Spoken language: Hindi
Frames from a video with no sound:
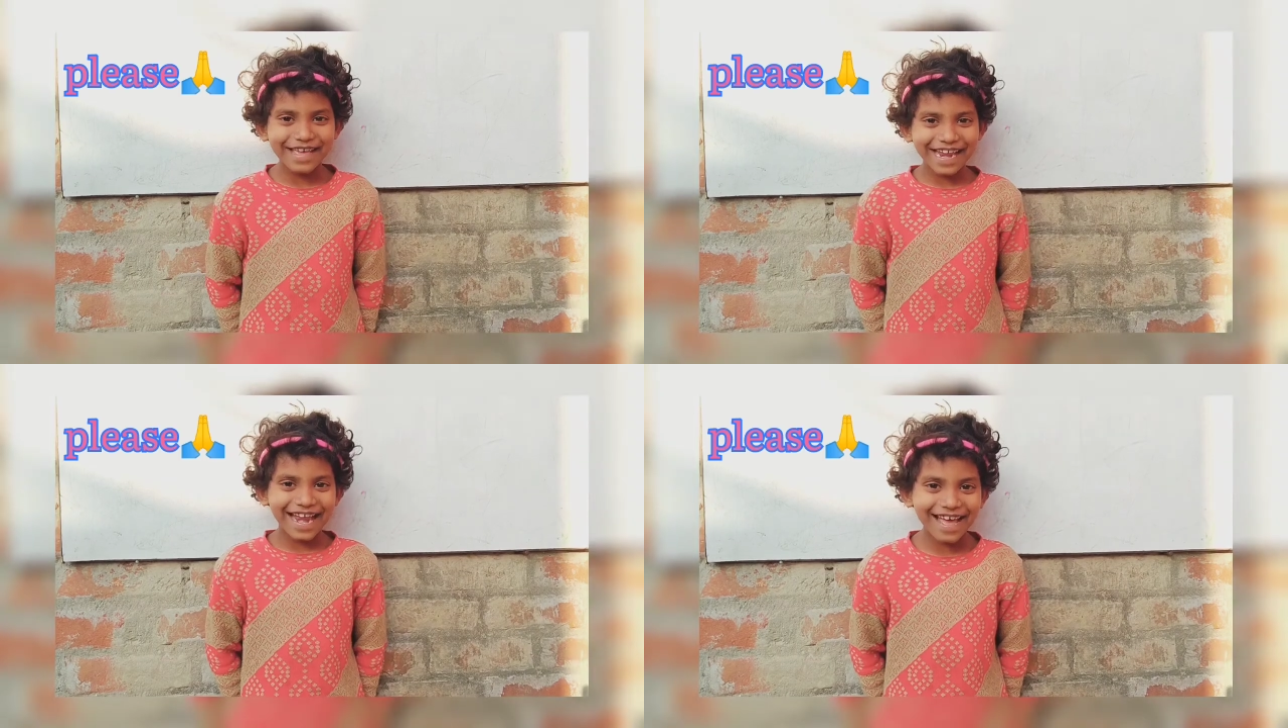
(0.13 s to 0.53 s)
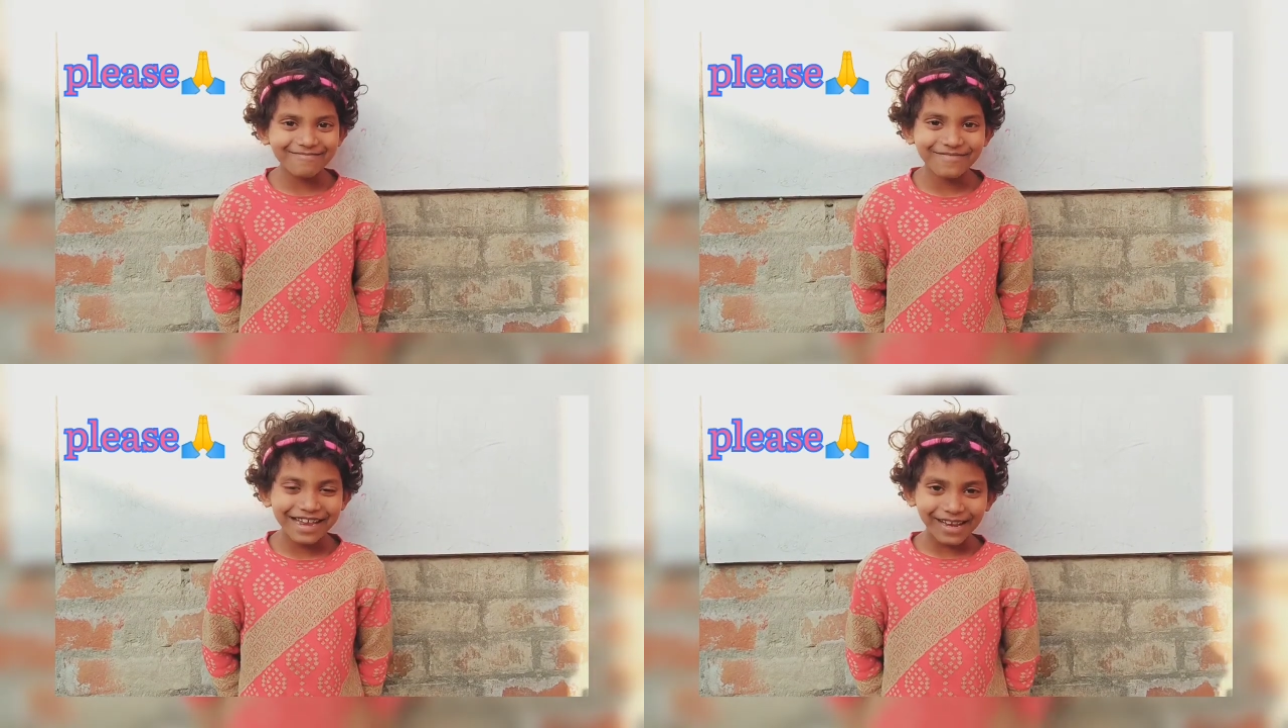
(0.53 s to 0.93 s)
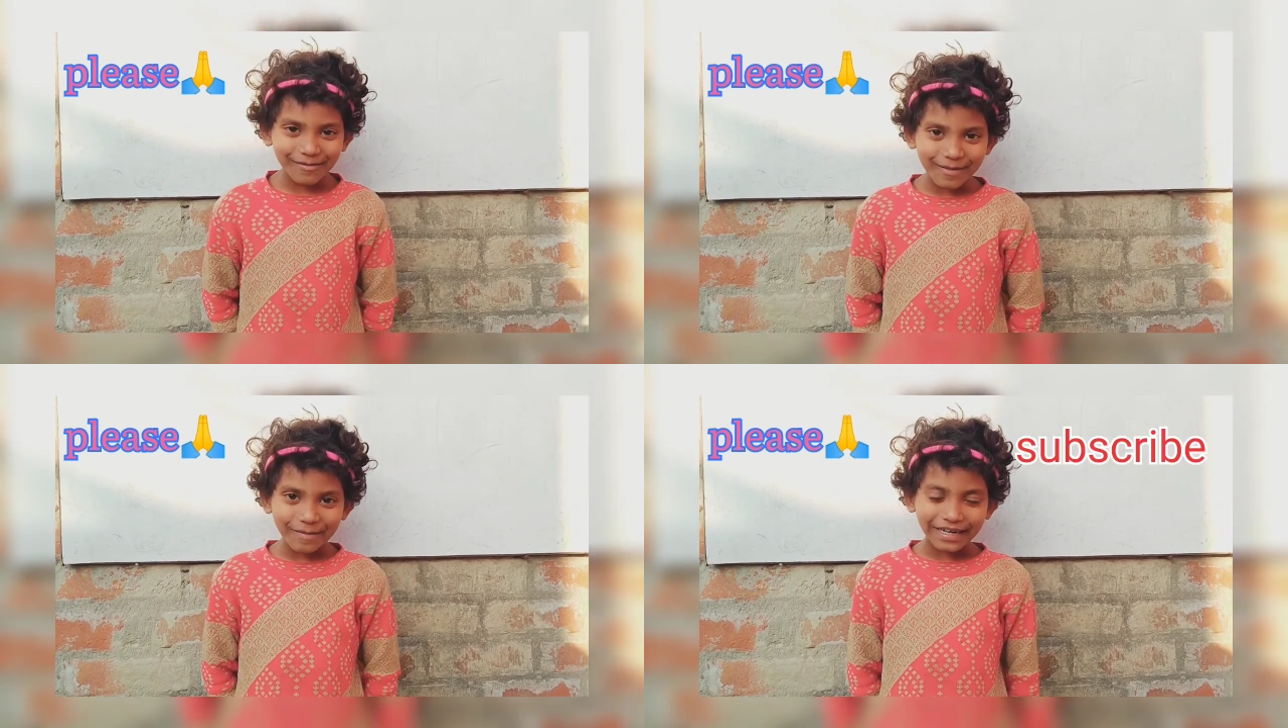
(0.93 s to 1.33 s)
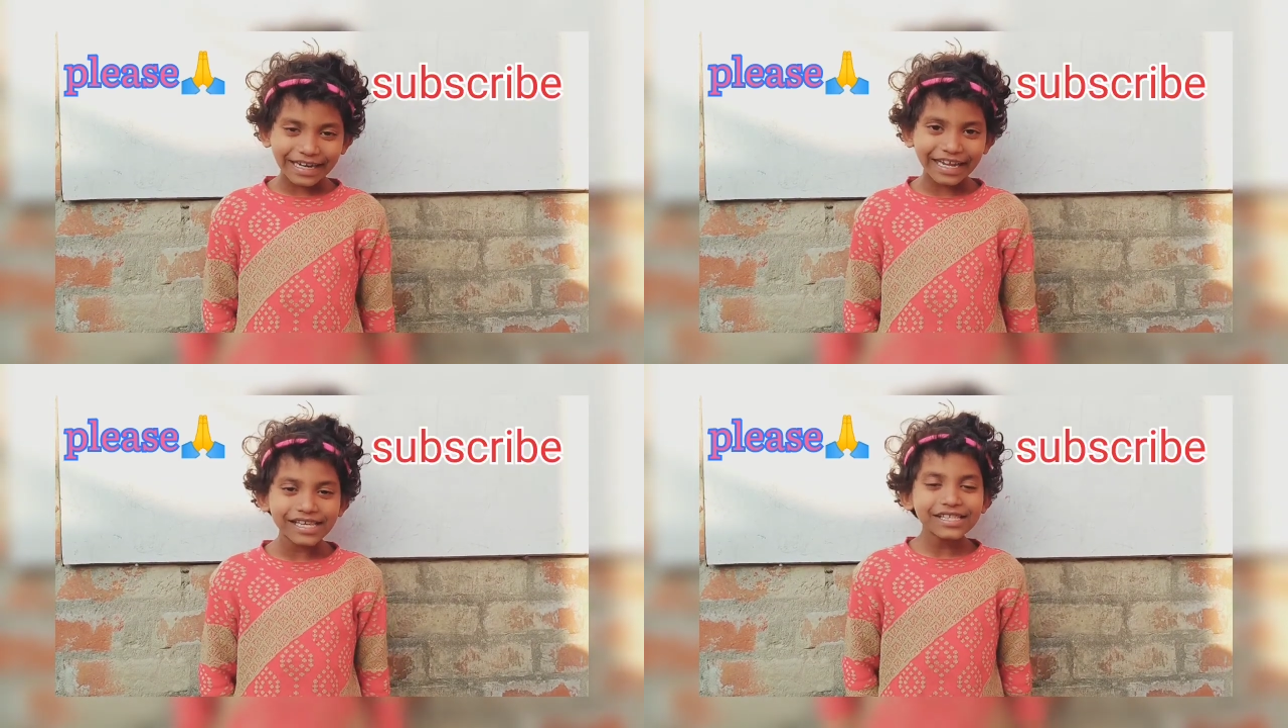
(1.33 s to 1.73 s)
मेरा नाम पल्लवी
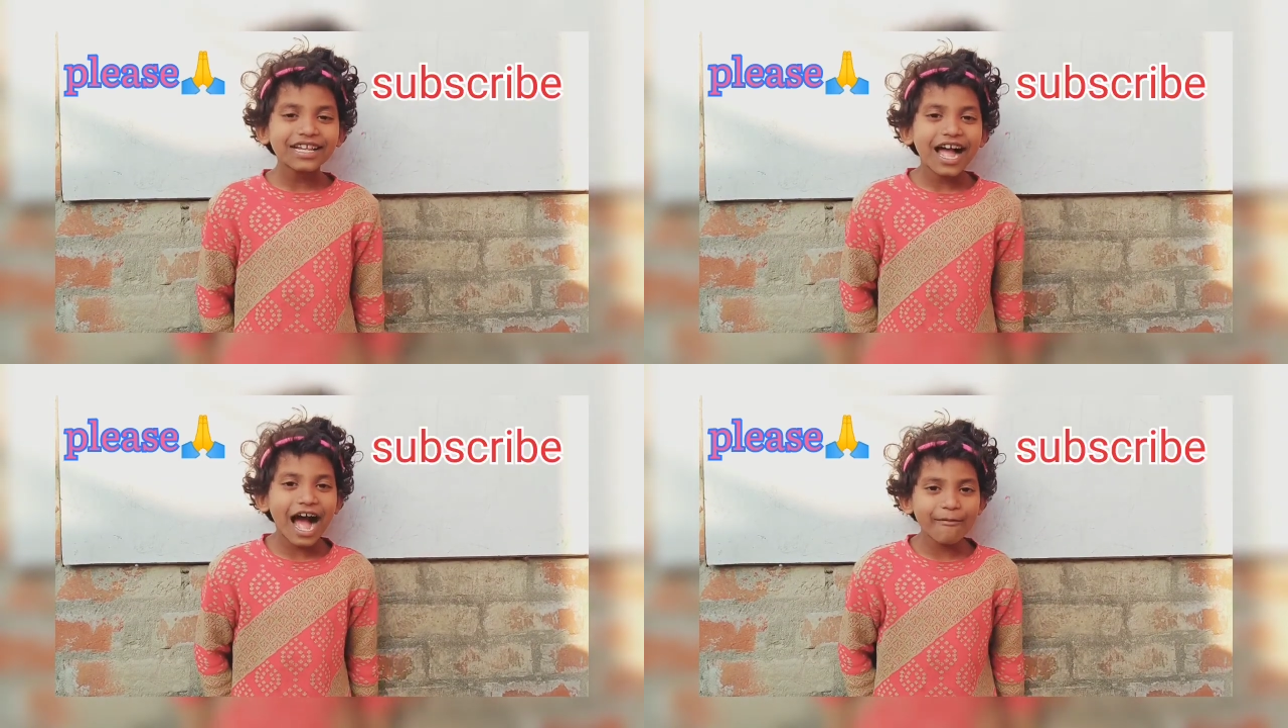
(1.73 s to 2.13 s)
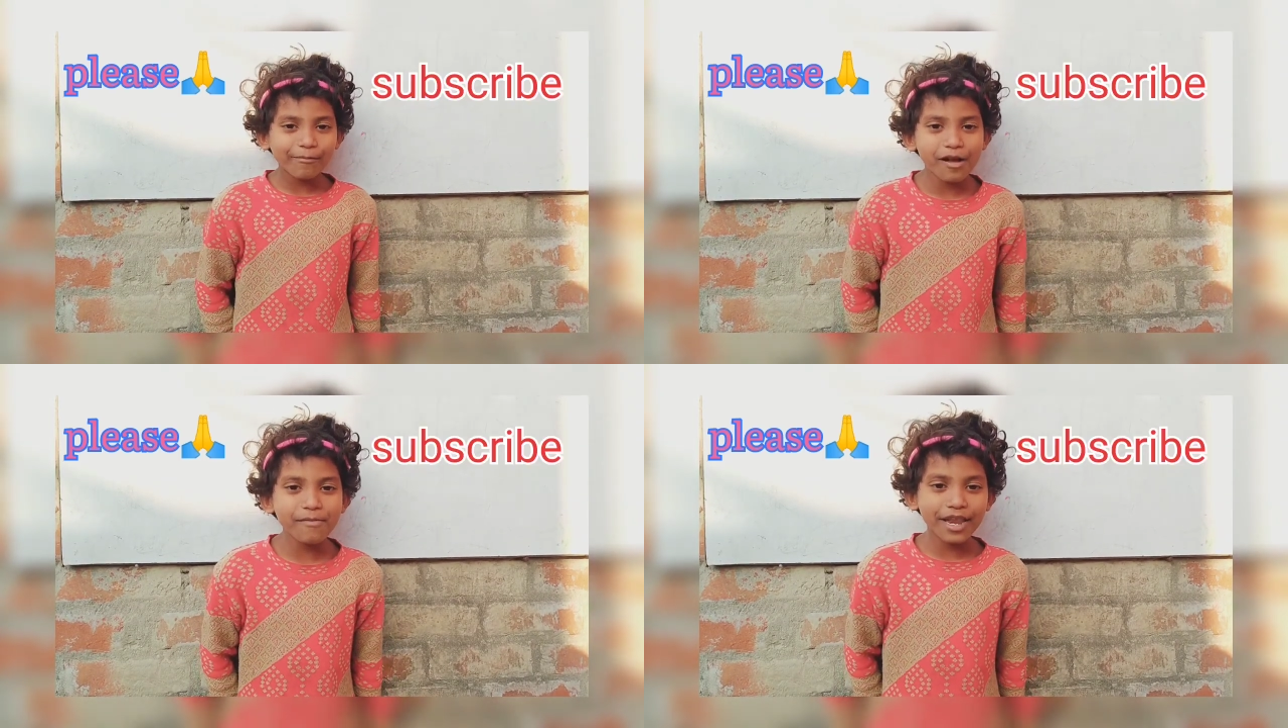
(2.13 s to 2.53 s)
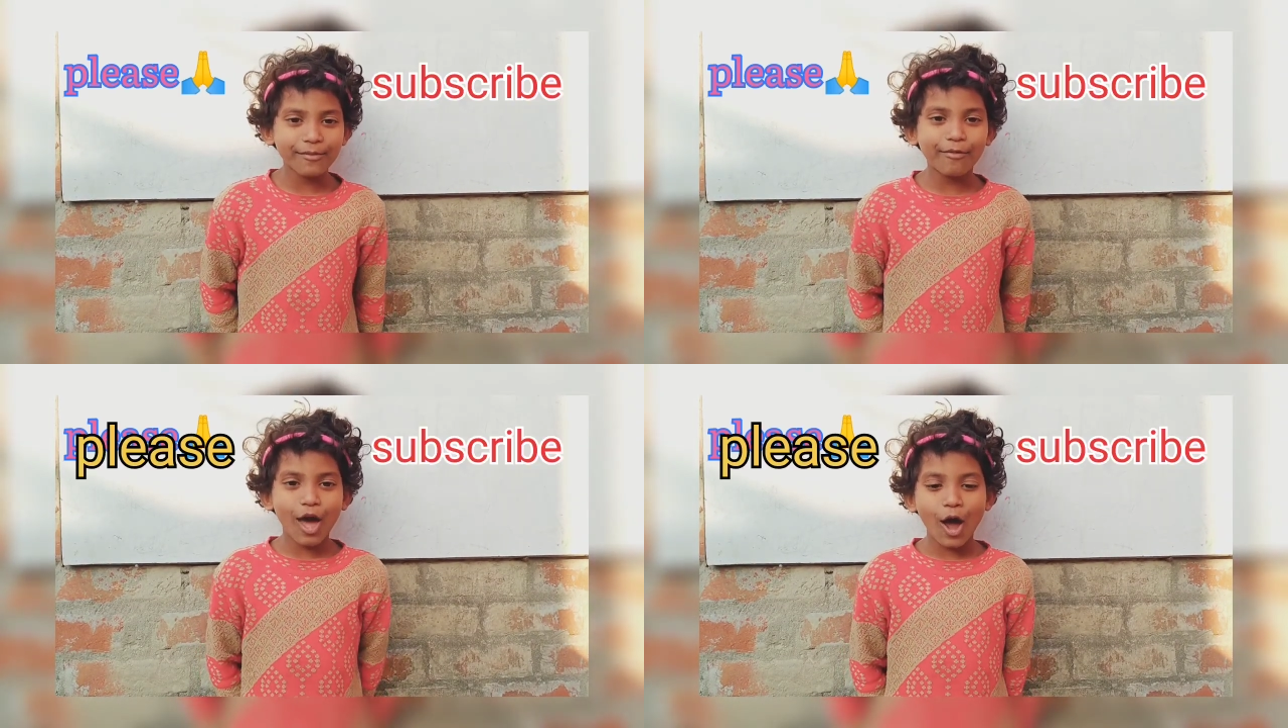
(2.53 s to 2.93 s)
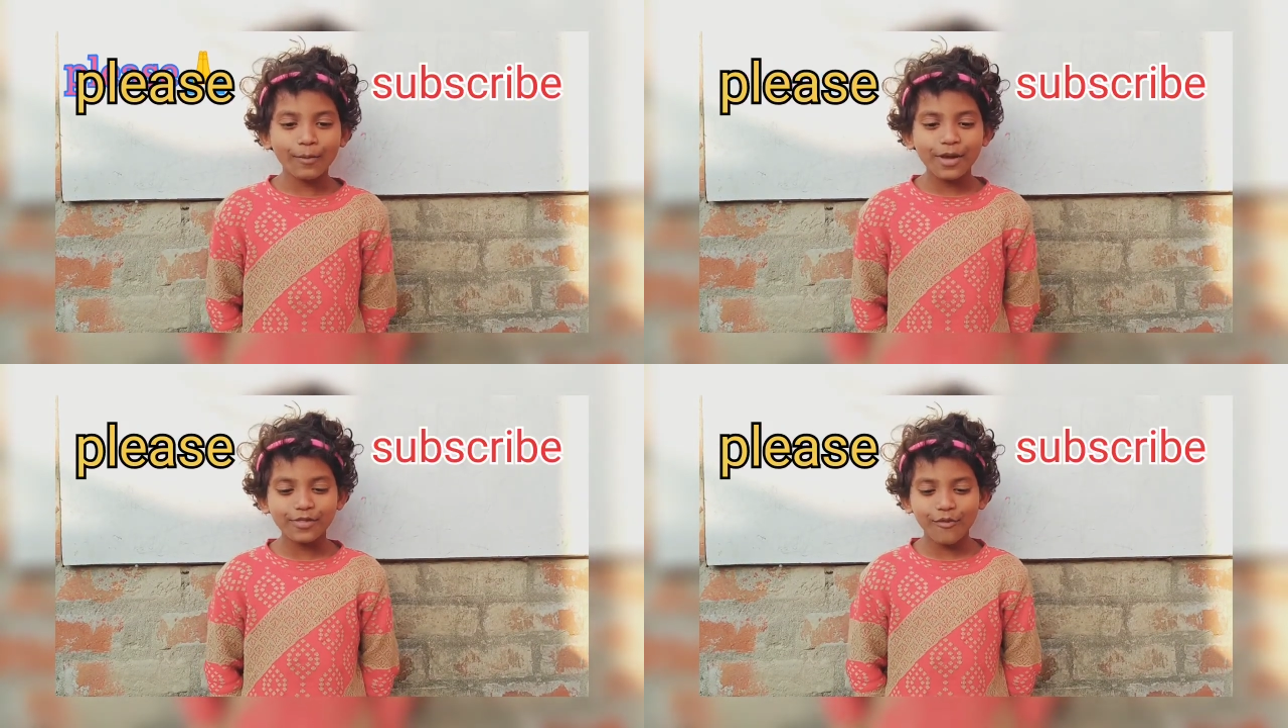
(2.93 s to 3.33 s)
सटे आपका मेरे
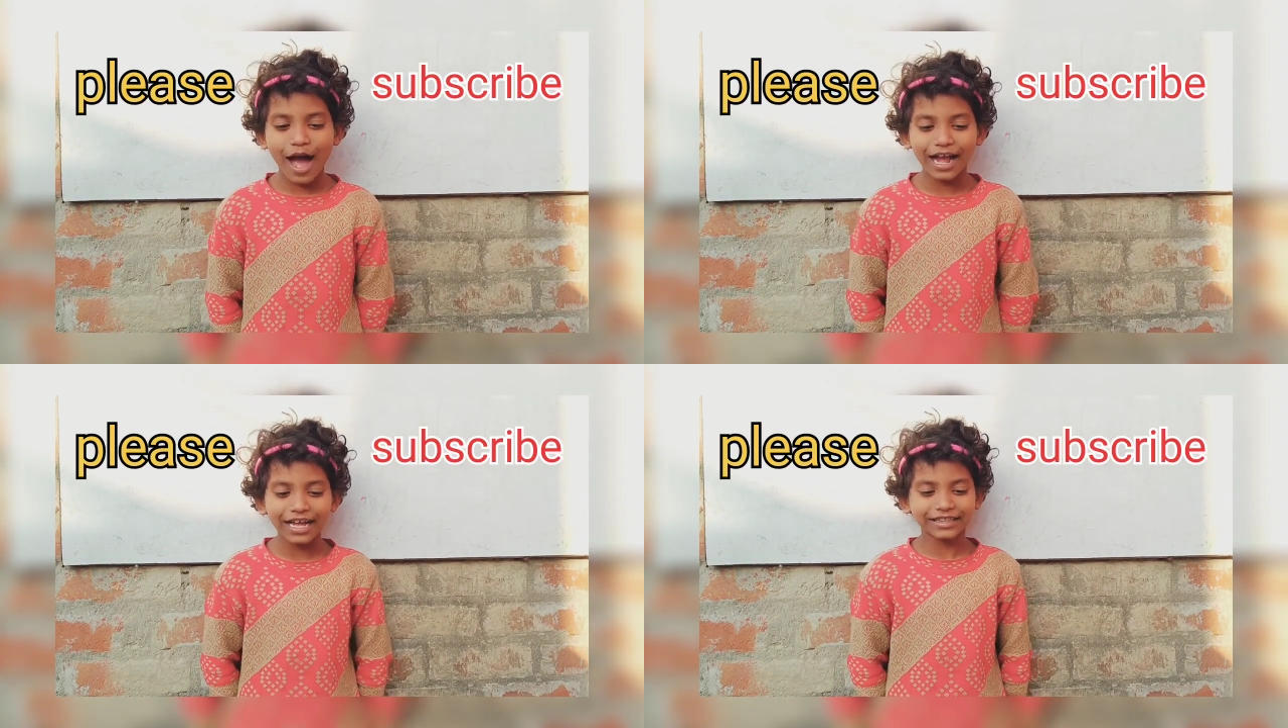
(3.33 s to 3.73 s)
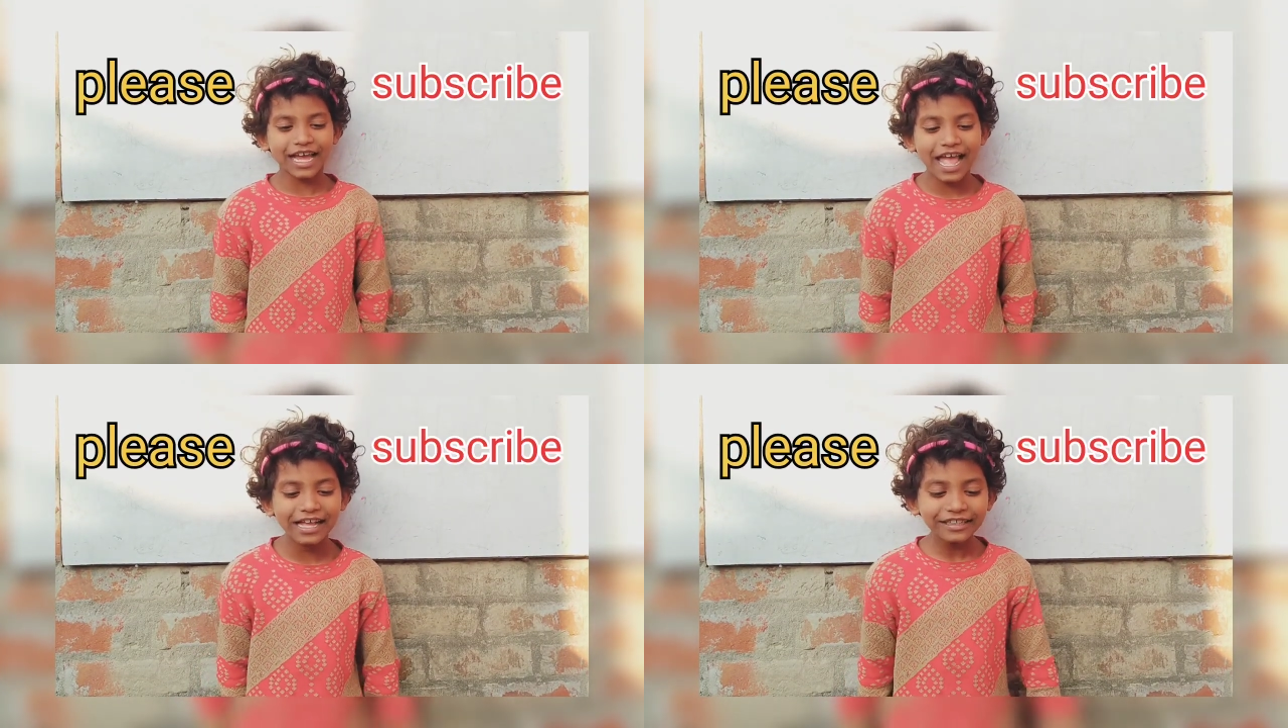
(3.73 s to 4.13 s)
ब्लॉग में स्वागत है